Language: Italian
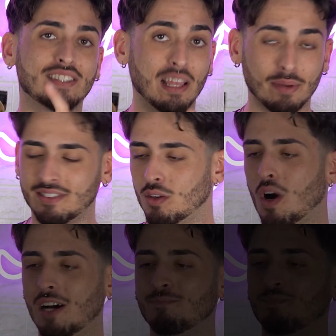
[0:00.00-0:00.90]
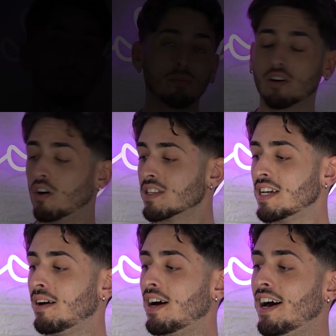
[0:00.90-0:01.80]
questi elementi qua. Prima
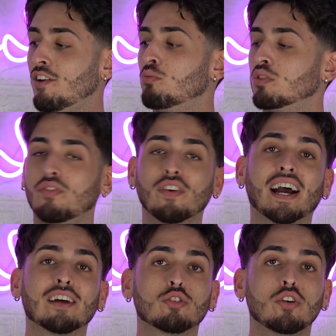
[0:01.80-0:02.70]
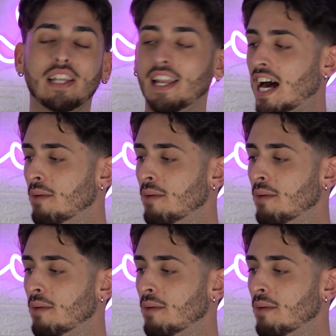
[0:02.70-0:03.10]
cosa, hanno modificato le